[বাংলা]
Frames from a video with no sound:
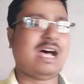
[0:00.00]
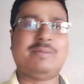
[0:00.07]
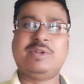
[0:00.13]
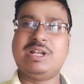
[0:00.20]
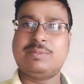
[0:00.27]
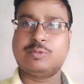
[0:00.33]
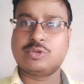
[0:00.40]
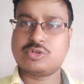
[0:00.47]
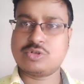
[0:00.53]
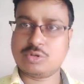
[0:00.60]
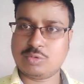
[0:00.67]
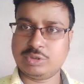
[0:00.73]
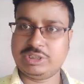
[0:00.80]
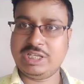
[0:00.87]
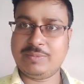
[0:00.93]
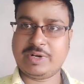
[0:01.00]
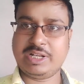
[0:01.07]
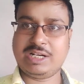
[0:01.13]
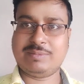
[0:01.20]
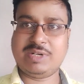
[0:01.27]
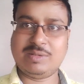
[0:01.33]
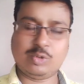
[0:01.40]
আপনারা প্রশ্ন করতেই
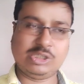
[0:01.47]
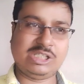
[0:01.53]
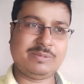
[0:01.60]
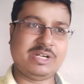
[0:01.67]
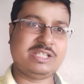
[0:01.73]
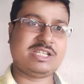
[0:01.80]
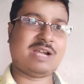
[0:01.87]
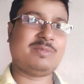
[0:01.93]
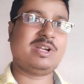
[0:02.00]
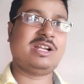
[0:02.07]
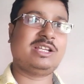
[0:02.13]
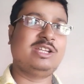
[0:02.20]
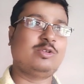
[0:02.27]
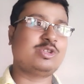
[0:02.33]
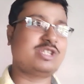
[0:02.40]
পারেন আপনারা বলতেই পারেন যে আমরা নাকি